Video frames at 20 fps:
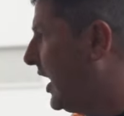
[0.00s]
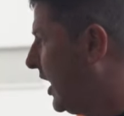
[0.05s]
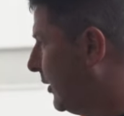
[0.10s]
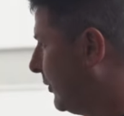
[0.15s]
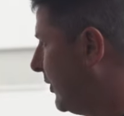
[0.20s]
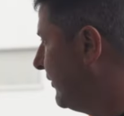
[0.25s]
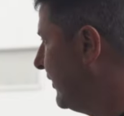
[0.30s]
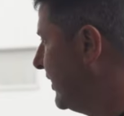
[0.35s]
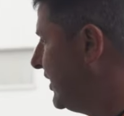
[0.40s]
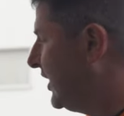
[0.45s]

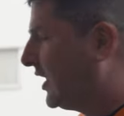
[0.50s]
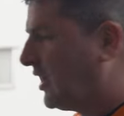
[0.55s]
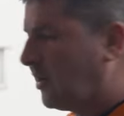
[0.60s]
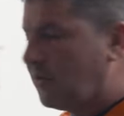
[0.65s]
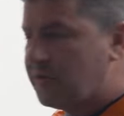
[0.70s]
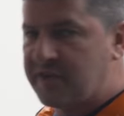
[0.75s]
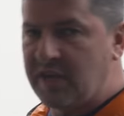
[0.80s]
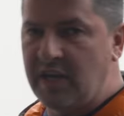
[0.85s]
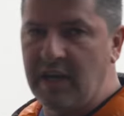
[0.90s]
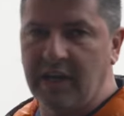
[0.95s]
Aber wenn die
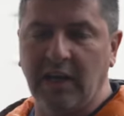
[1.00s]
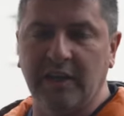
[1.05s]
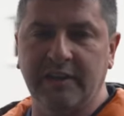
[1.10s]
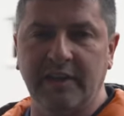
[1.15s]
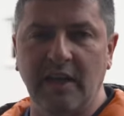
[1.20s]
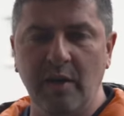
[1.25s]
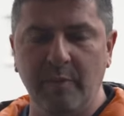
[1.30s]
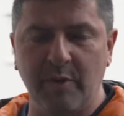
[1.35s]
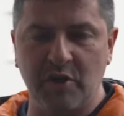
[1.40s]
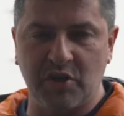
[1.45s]
Karosserie
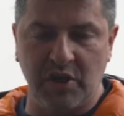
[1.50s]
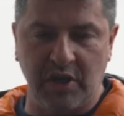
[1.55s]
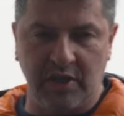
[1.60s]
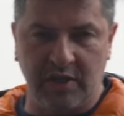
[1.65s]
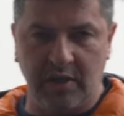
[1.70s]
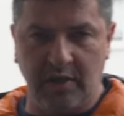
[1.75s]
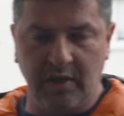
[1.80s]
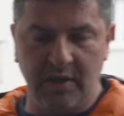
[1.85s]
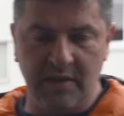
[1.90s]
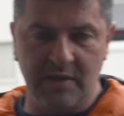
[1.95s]
KTL
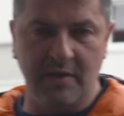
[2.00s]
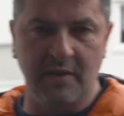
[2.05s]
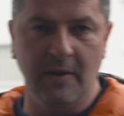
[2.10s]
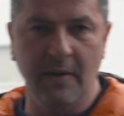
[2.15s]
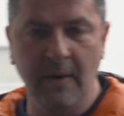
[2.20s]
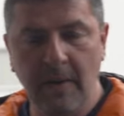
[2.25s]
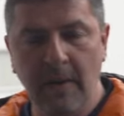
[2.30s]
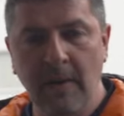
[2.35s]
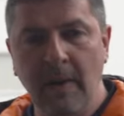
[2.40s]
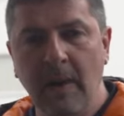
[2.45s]
beschichtet ist,
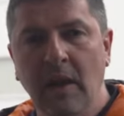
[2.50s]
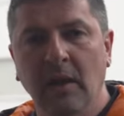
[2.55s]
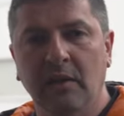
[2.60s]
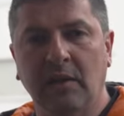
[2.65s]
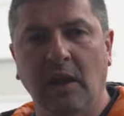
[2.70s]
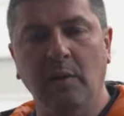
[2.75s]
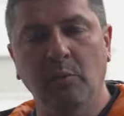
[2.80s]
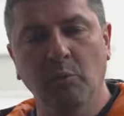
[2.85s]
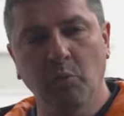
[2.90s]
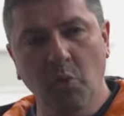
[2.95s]

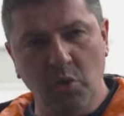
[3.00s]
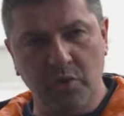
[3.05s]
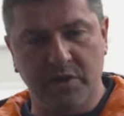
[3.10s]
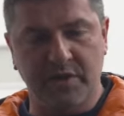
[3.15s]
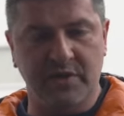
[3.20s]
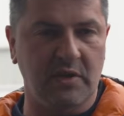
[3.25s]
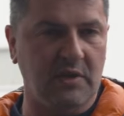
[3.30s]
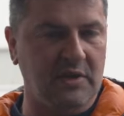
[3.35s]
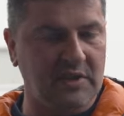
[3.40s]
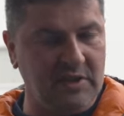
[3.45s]
dann
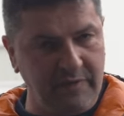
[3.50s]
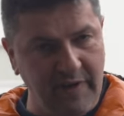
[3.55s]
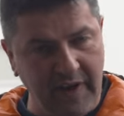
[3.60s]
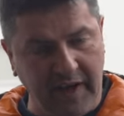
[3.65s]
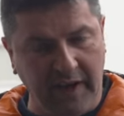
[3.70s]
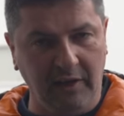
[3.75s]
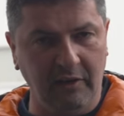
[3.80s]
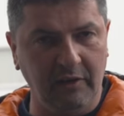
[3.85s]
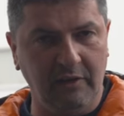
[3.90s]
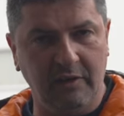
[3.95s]
muss
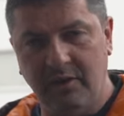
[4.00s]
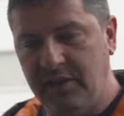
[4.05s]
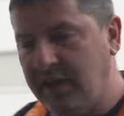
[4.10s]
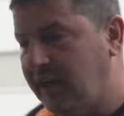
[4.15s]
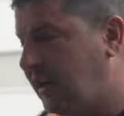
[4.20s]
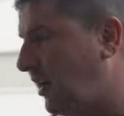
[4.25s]
zwingend die